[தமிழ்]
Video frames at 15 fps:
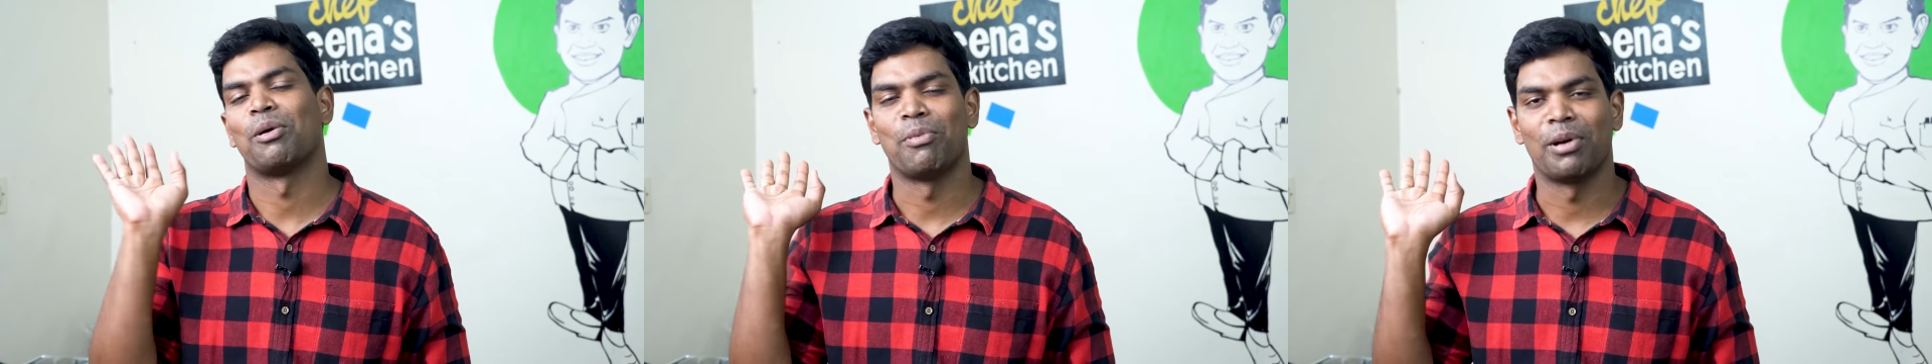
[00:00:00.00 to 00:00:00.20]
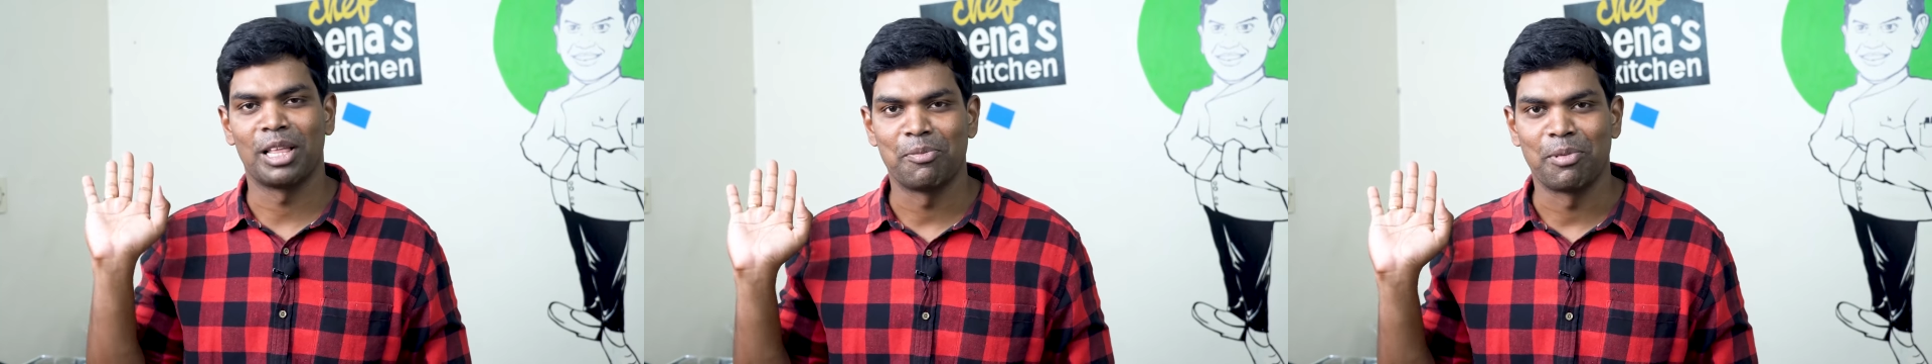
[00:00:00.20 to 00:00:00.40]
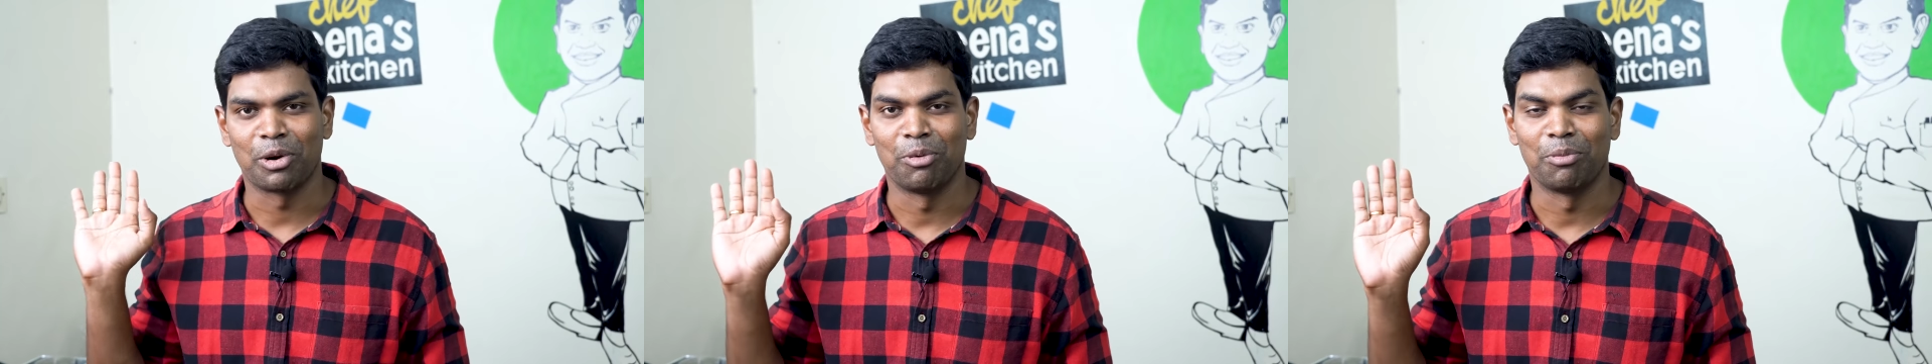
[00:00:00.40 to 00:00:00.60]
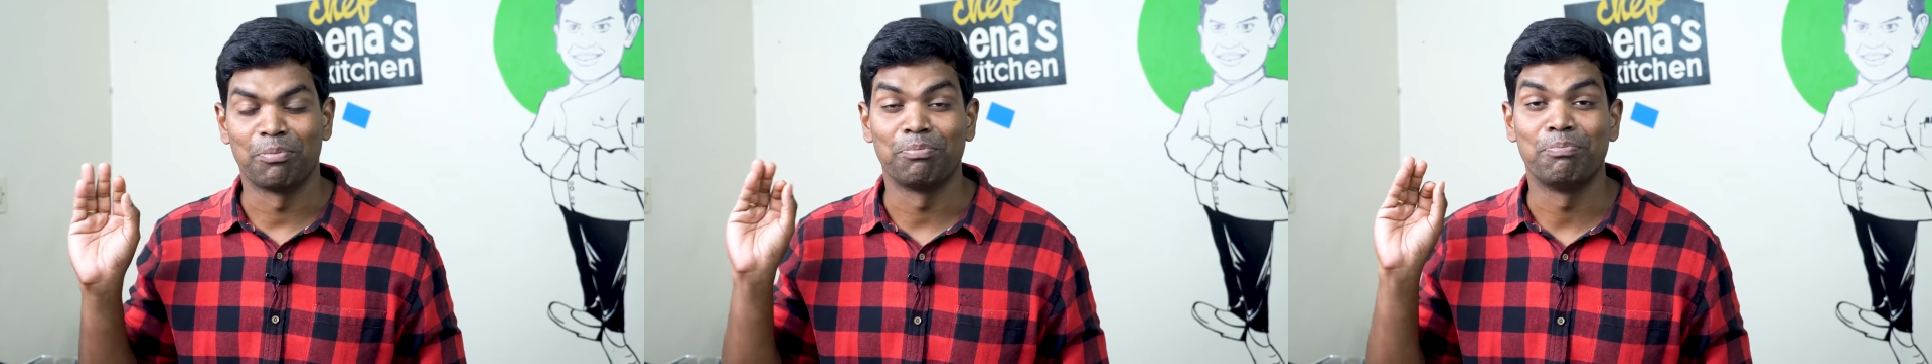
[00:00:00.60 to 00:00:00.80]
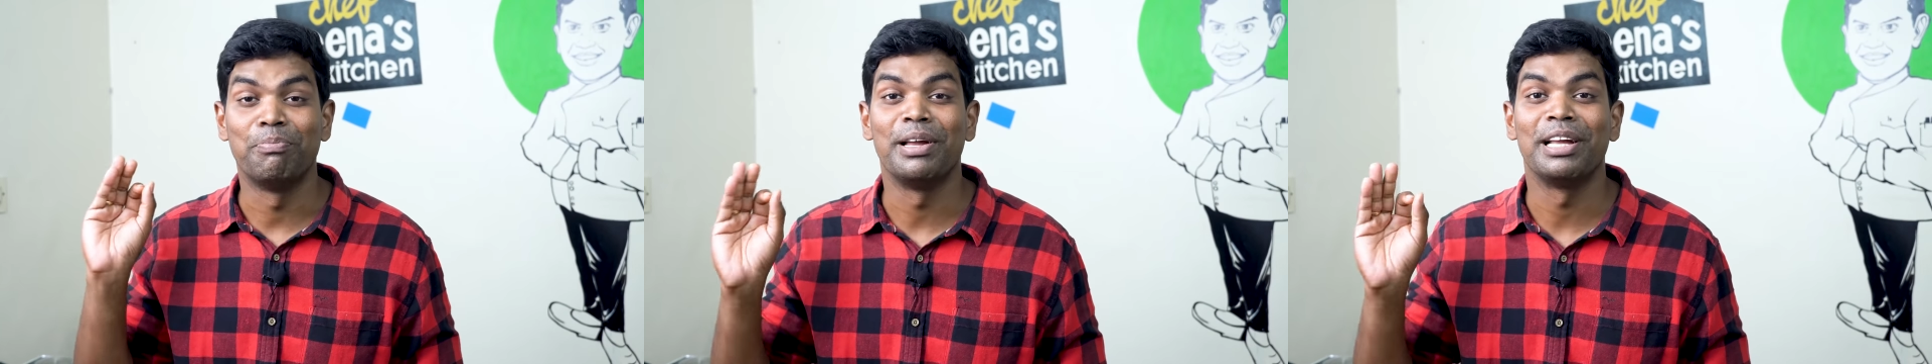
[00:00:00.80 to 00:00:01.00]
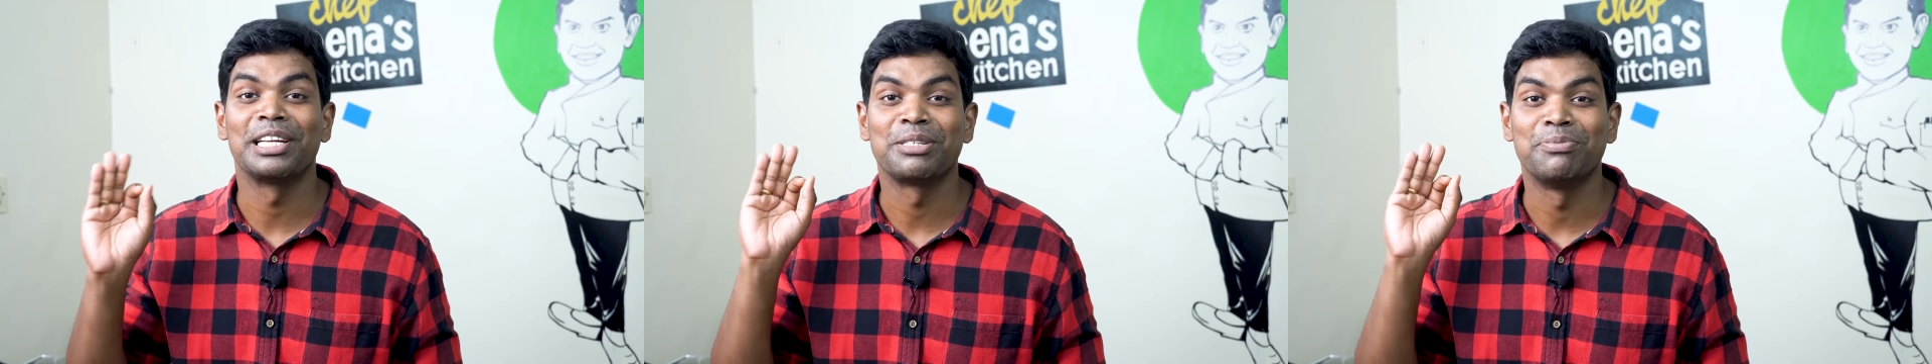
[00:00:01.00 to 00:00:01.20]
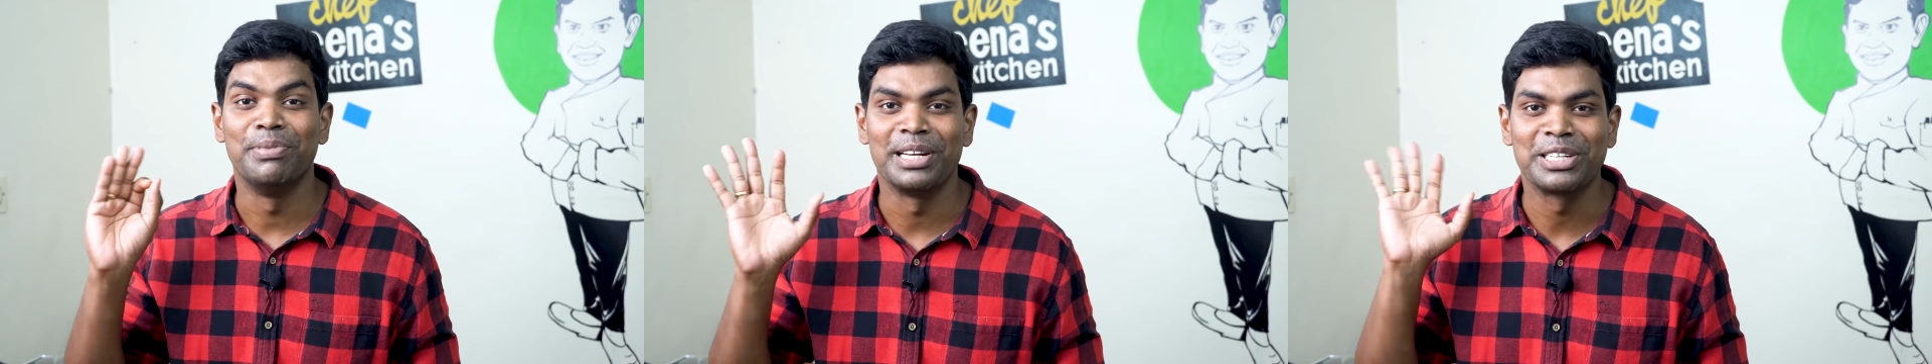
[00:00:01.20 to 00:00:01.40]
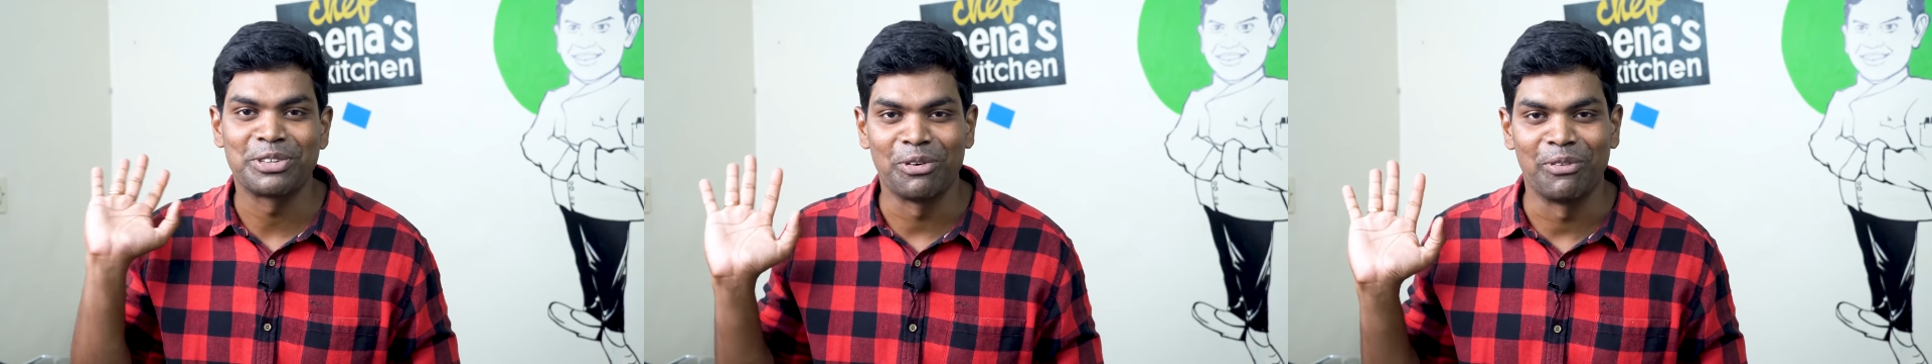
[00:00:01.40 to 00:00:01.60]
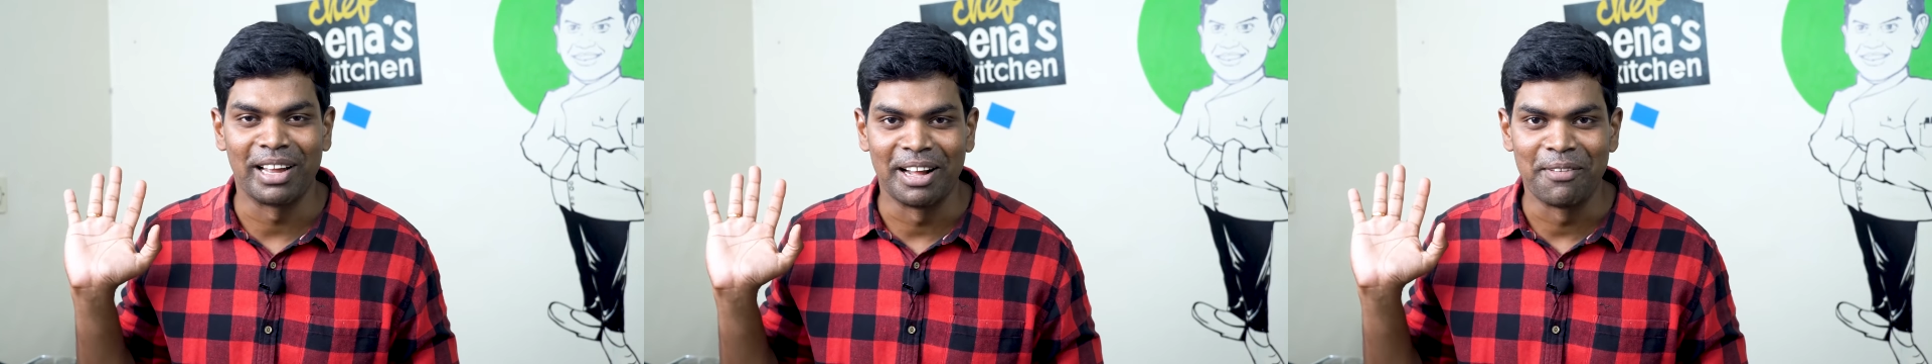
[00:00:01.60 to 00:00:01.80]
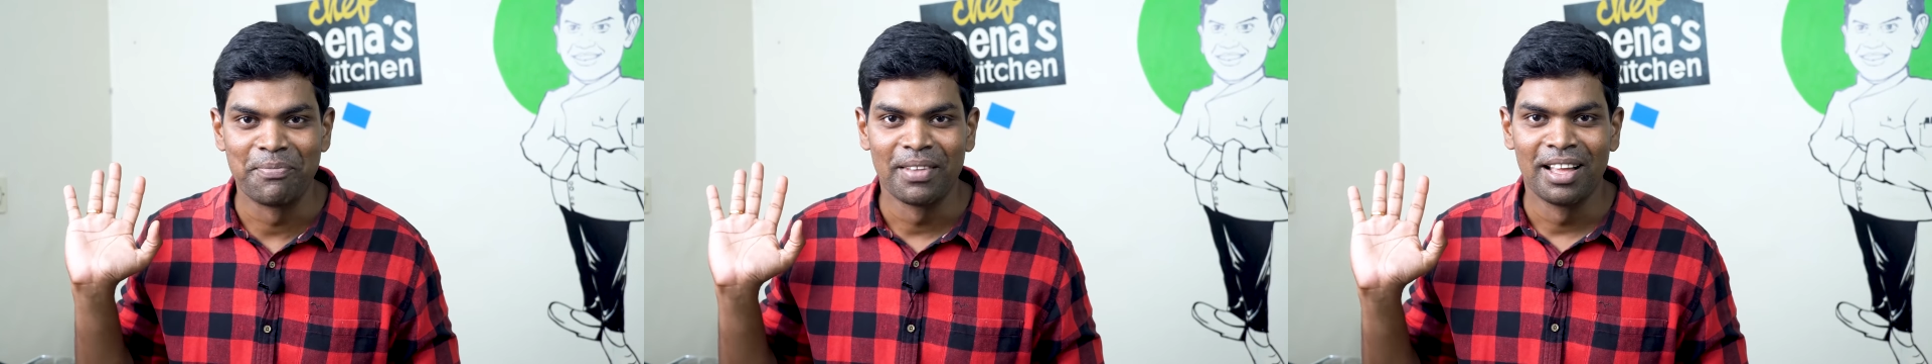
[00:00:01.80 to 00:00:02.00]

பிரமாதம் இருக்கும் பேஷ் பேஷ் சொல்வீங்க